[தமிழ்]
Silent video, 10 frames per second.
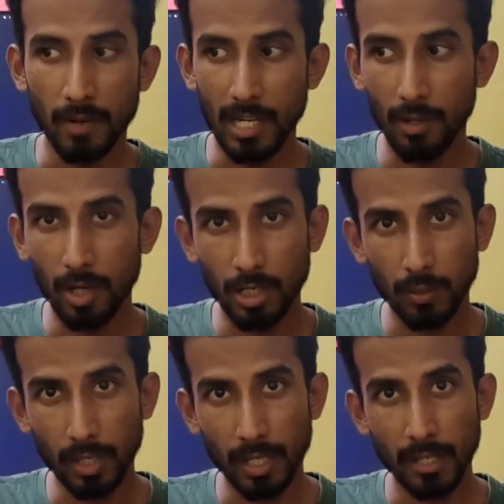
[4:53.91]

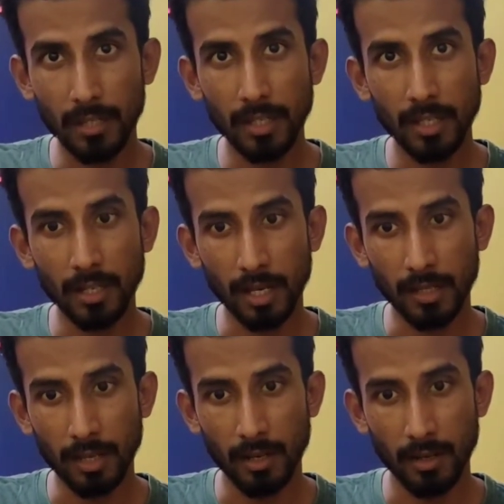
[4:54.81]
வெளியுலகத்தோடு இருந்து அந்த